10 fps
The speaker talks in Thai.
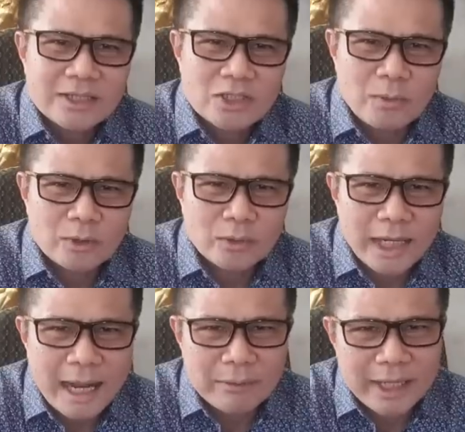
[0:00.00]
สมมุติค
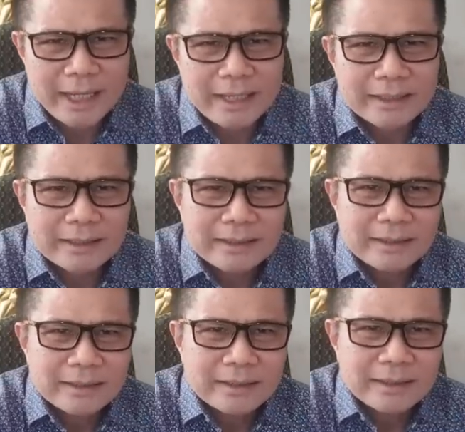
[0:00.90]
ราวนี้
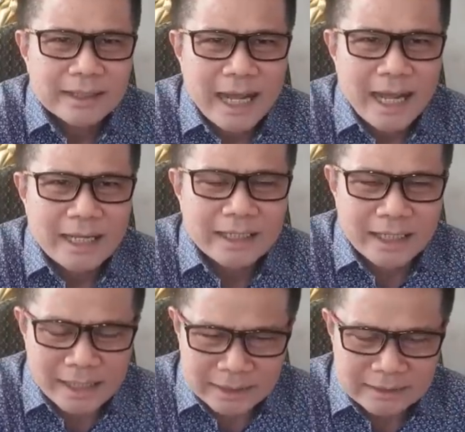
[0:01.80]
นะ
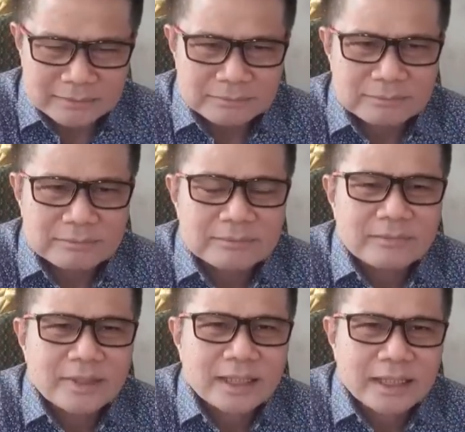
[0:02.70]
เกิด
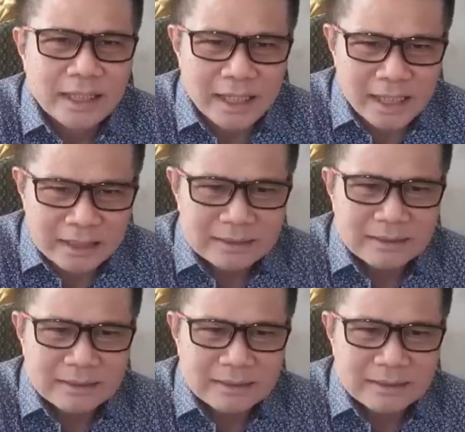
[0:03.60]
เกิด